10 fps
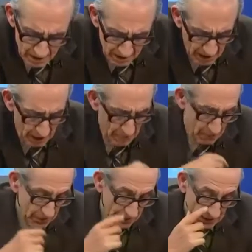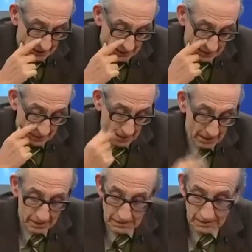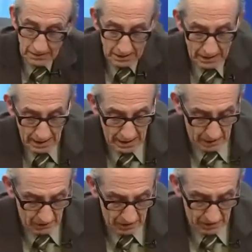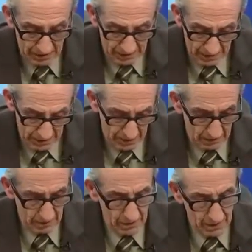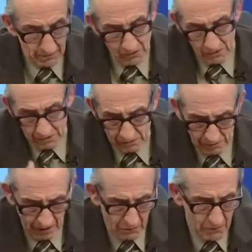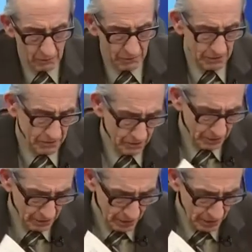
de la Biblioteca Central de la Universidad Católica. De modo, le damos pues